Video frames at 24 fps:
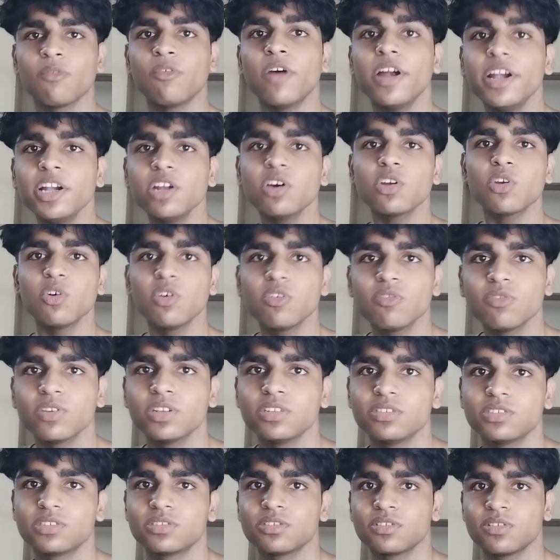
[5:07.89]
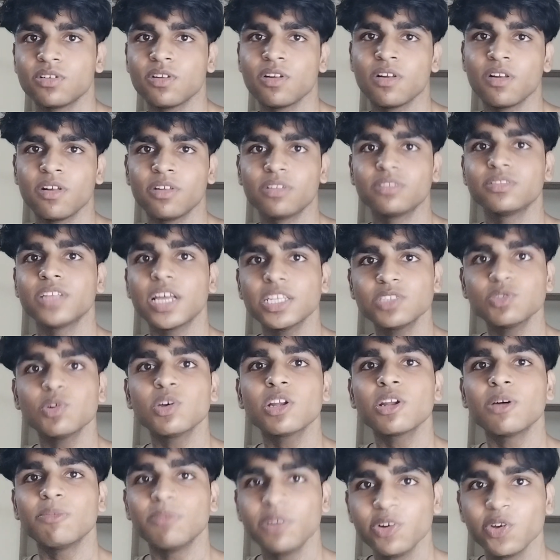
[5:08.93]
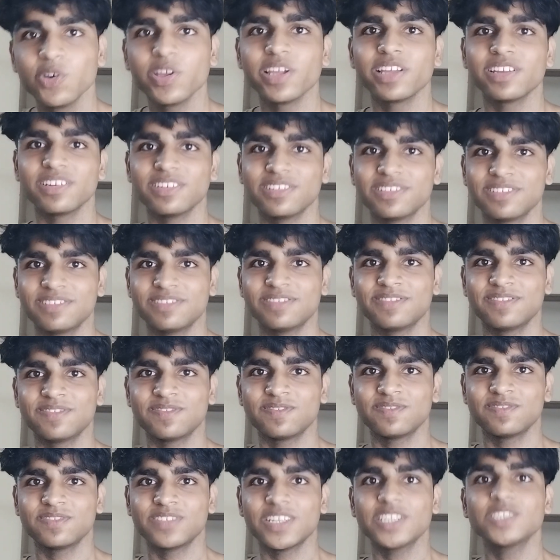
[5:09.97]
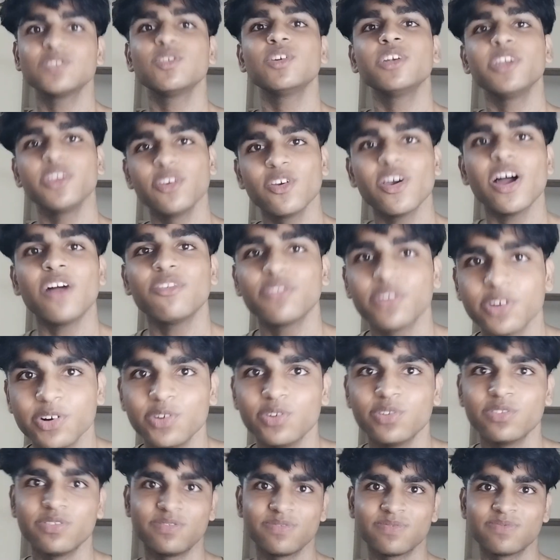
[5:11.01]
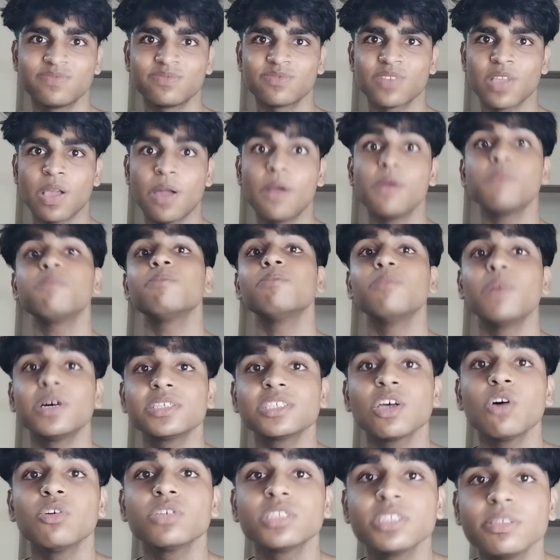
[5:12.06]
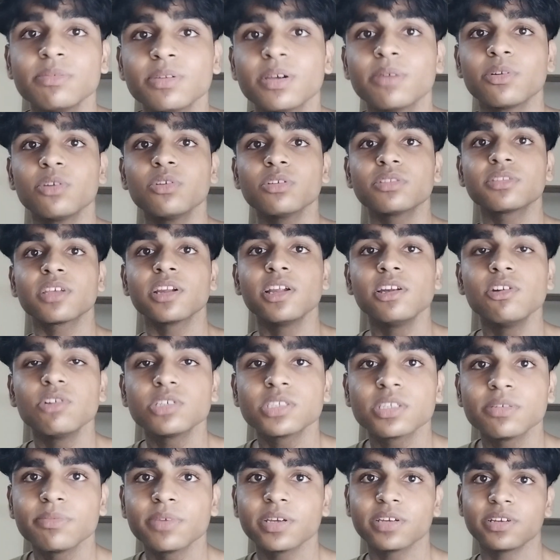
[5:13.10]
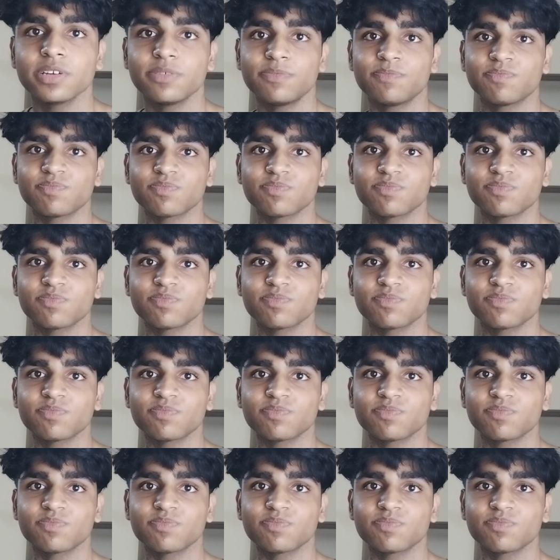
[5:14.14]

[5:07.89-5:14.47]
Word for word: फाइंड और ओन वंस दैट्स वन एम डूइंग दैट्स वॉट यू हैव टू डू मज़ा उसी में है ब्रो थ्रिल उसी में है